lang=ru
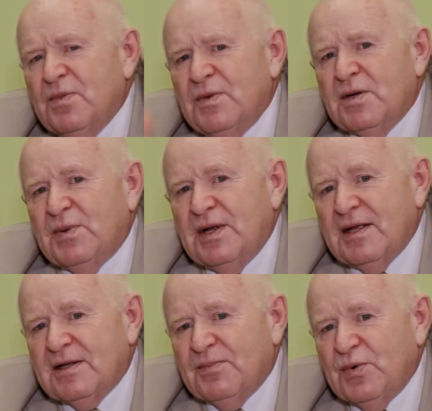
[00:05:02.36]

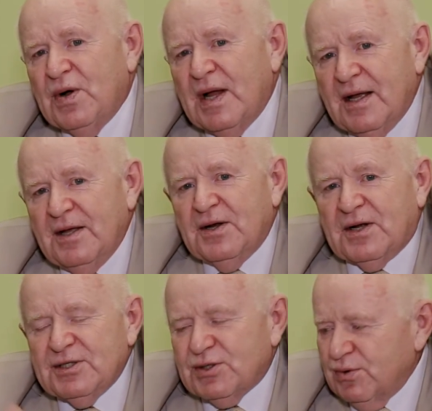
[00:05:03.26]
мероприятия по
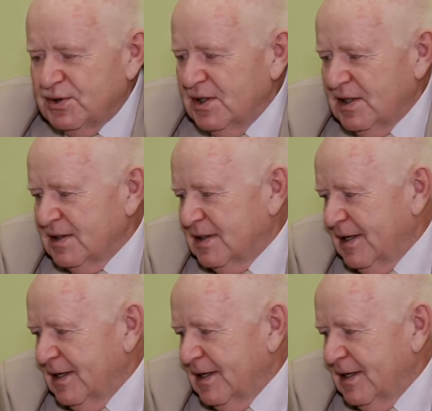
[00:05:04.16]
реконструкции и так